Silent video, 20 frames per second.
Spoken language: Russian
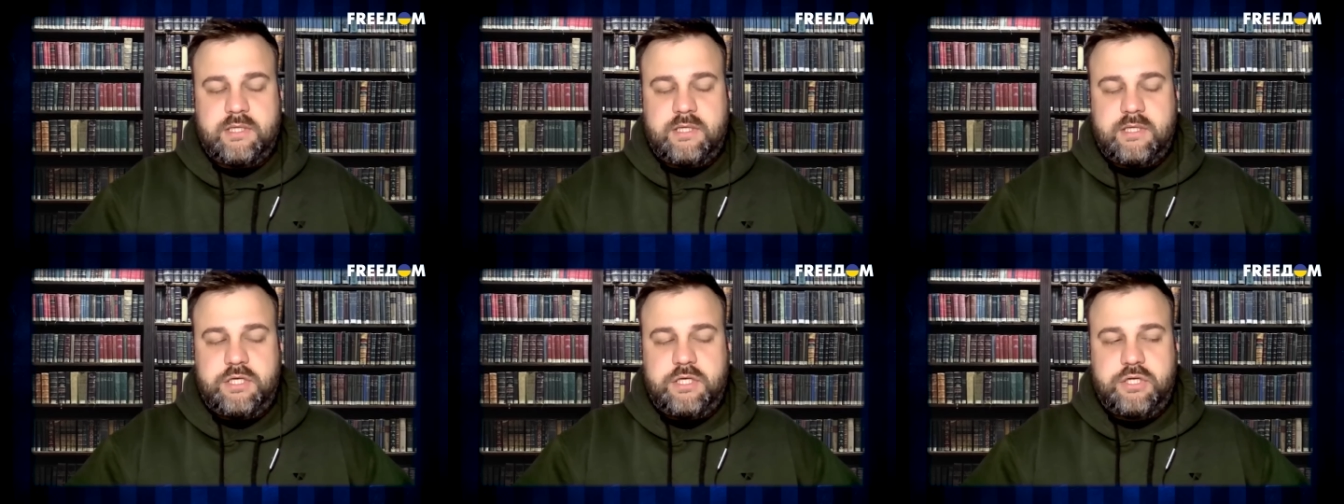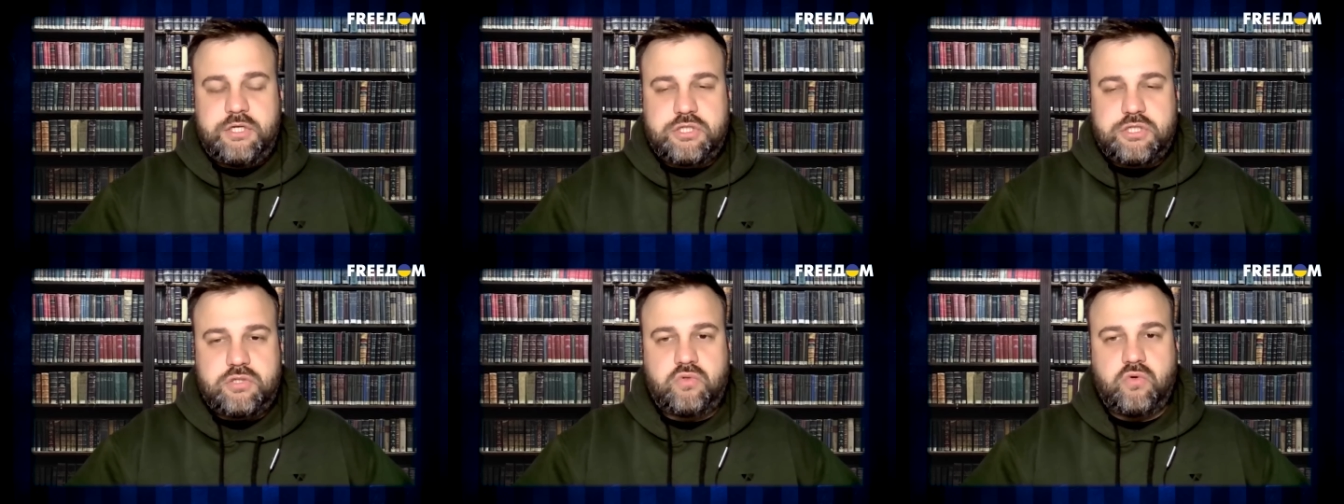
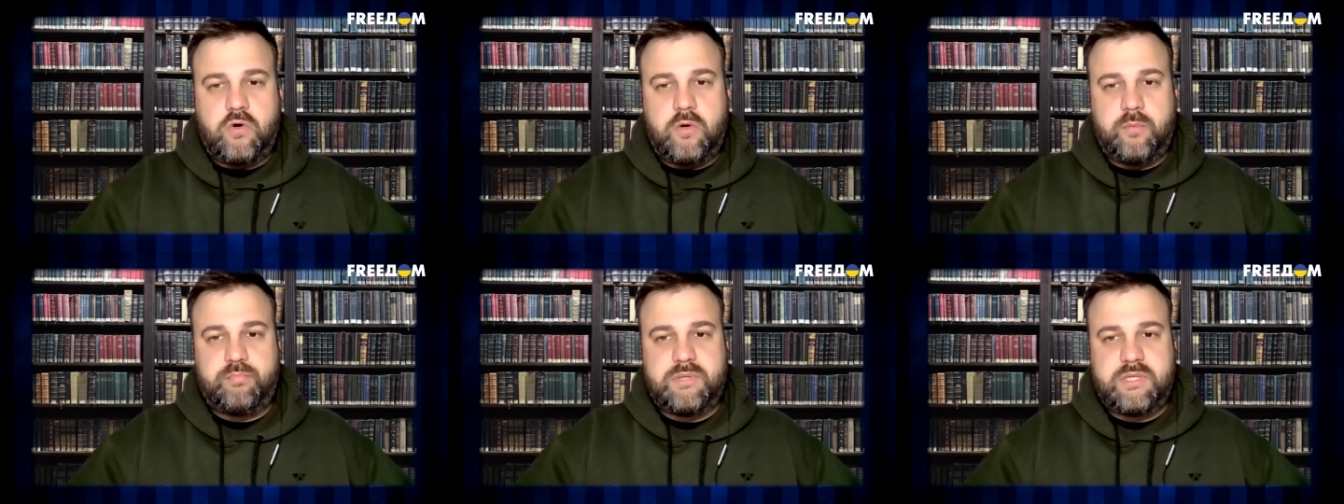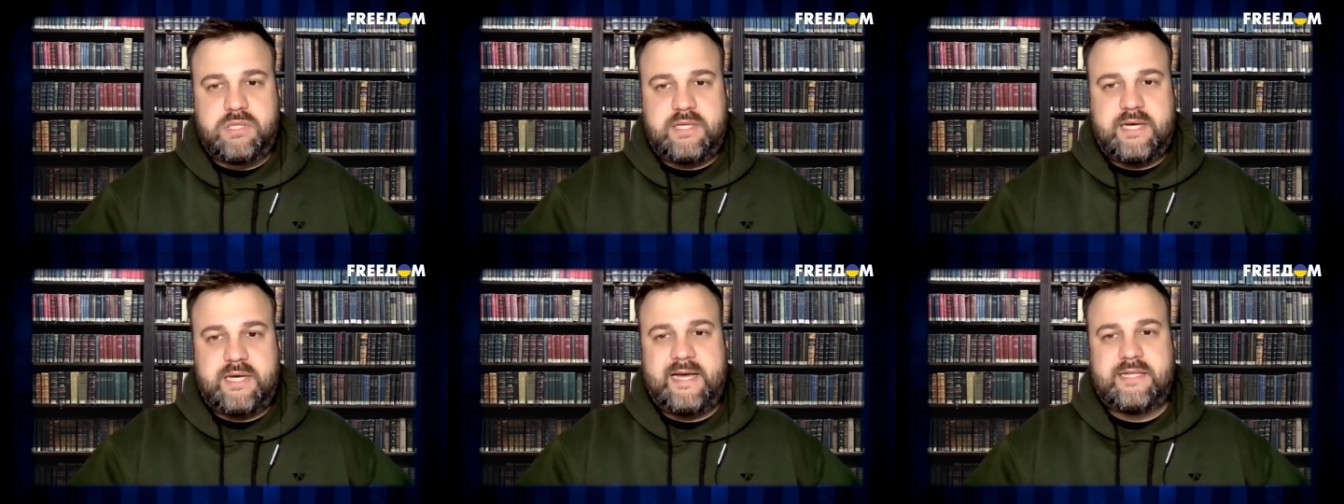И что
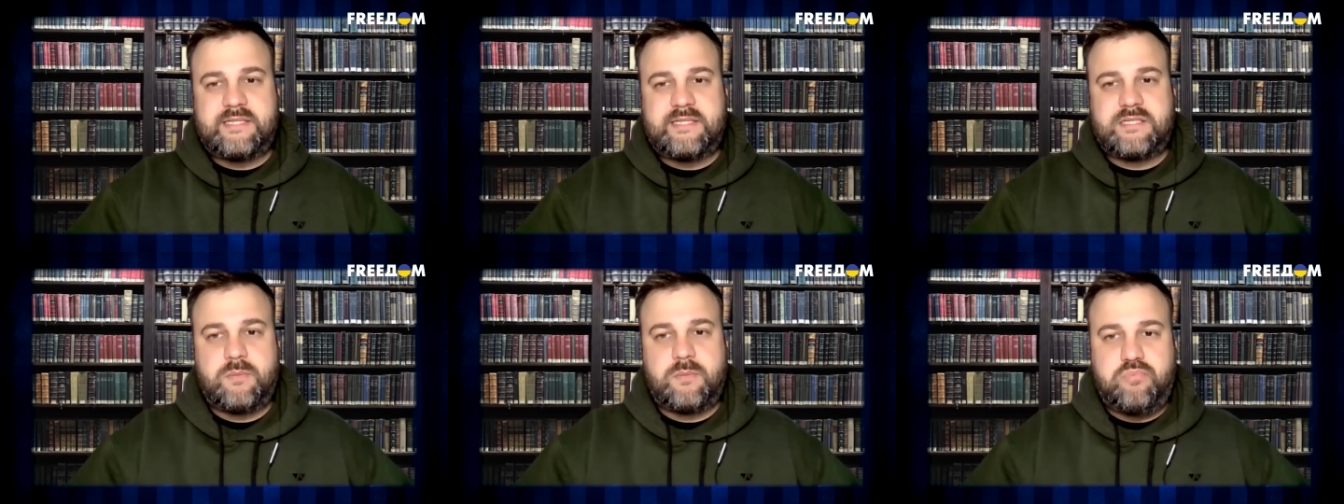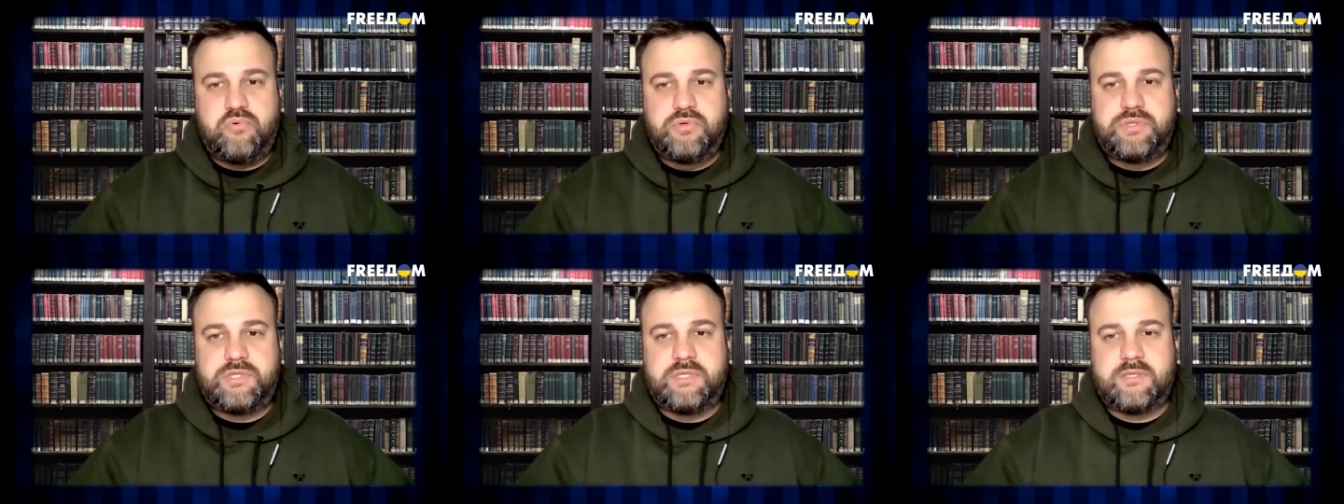пытается
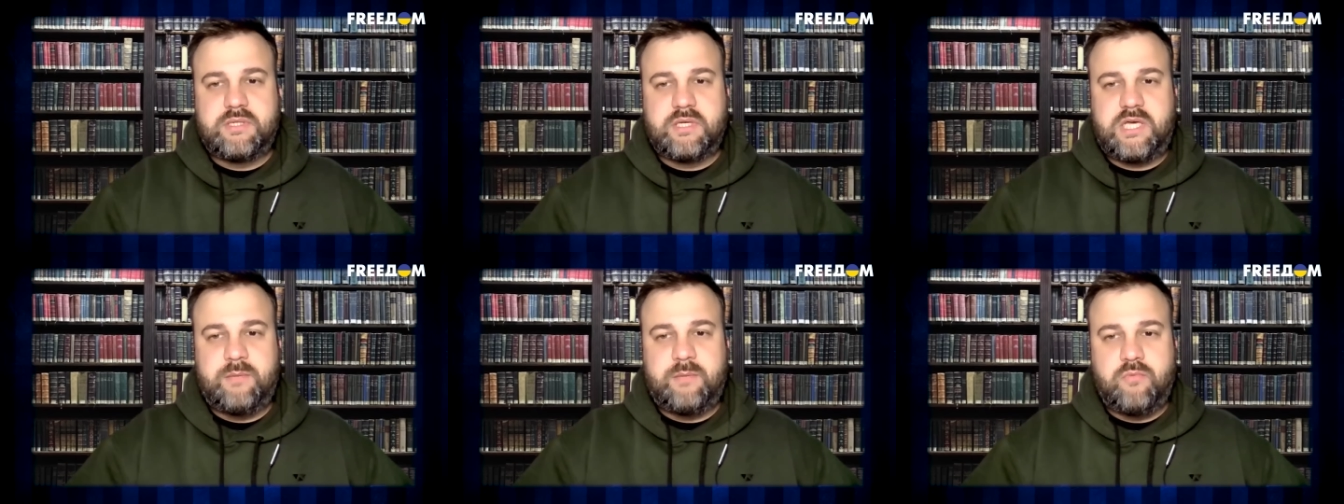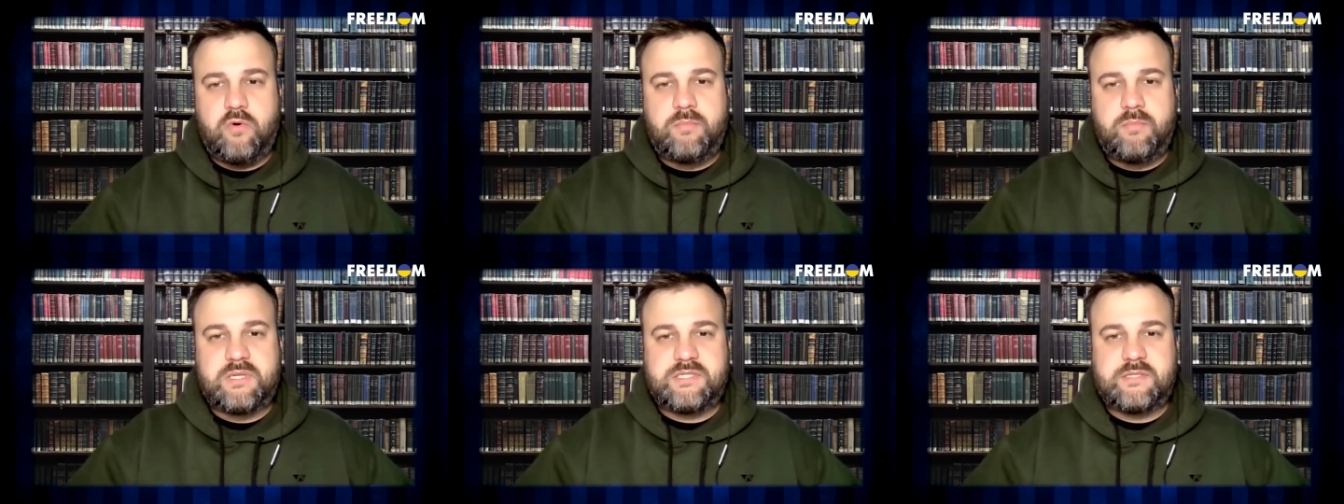Путин таким
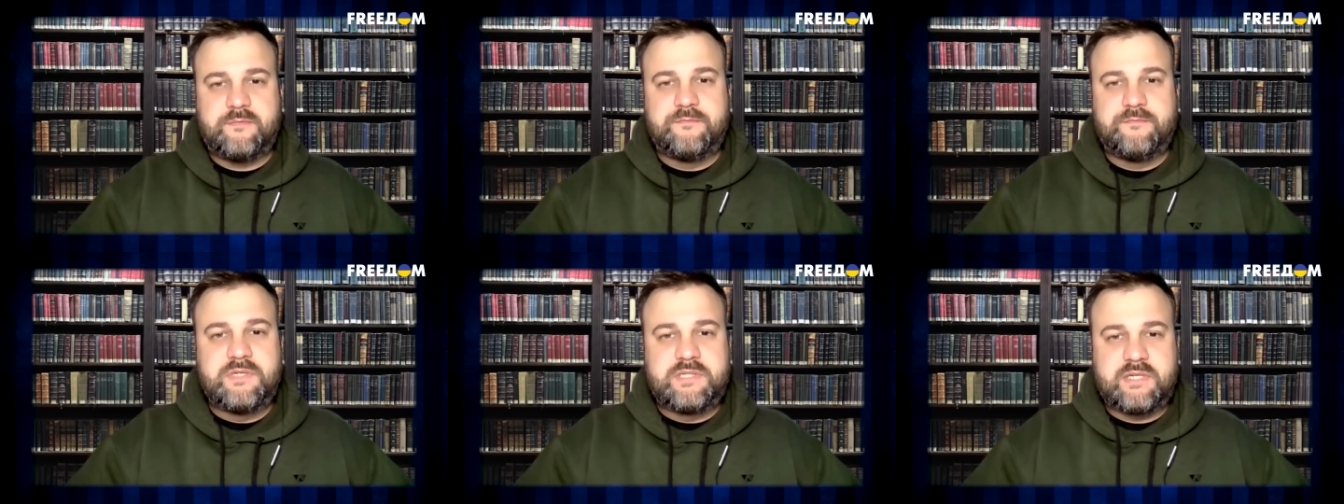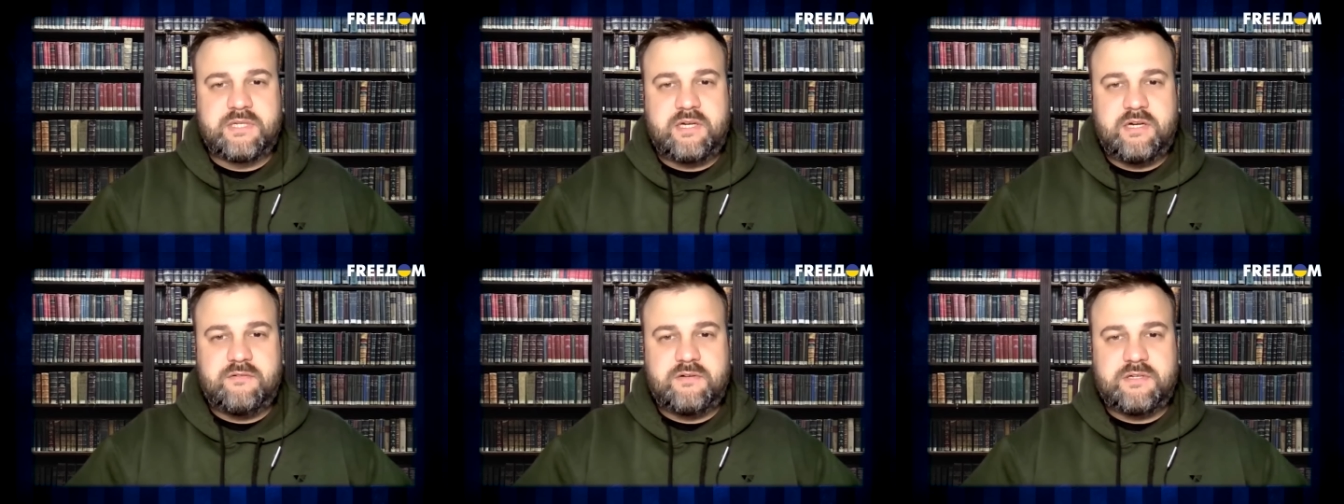образом
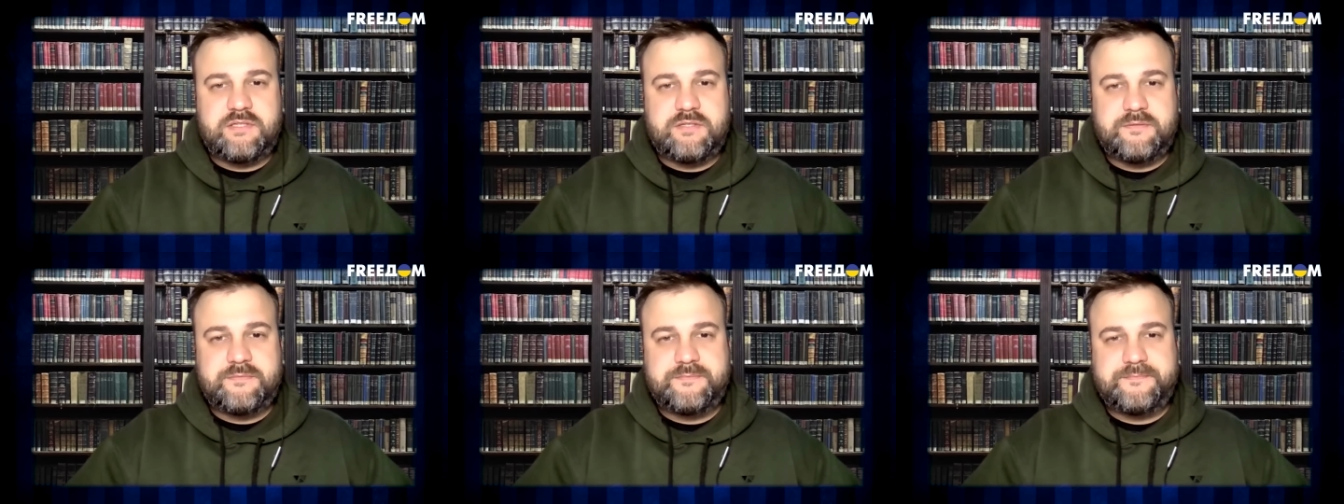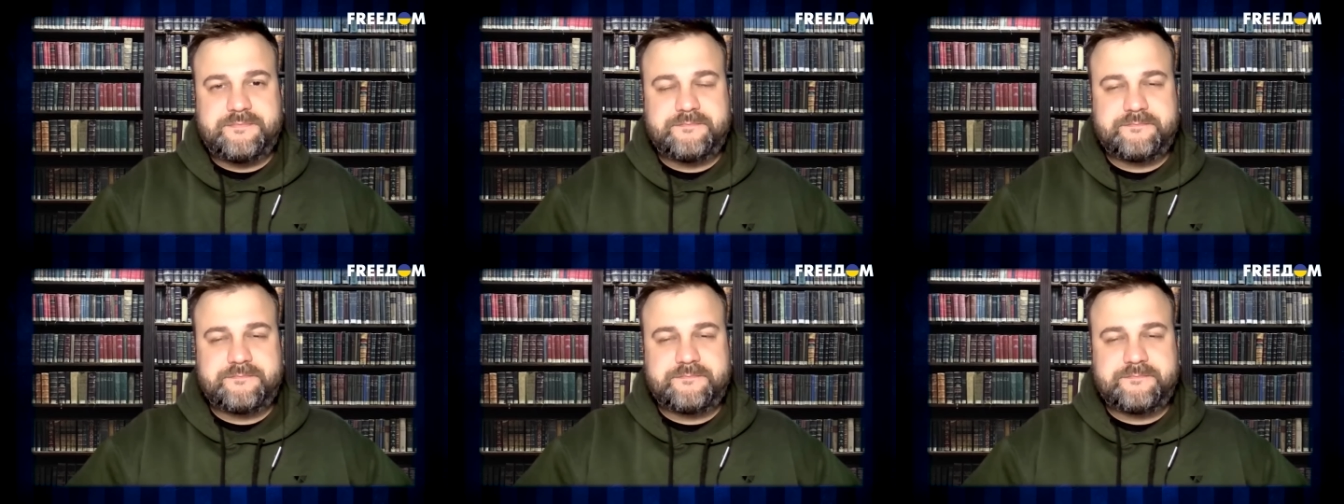выторговать?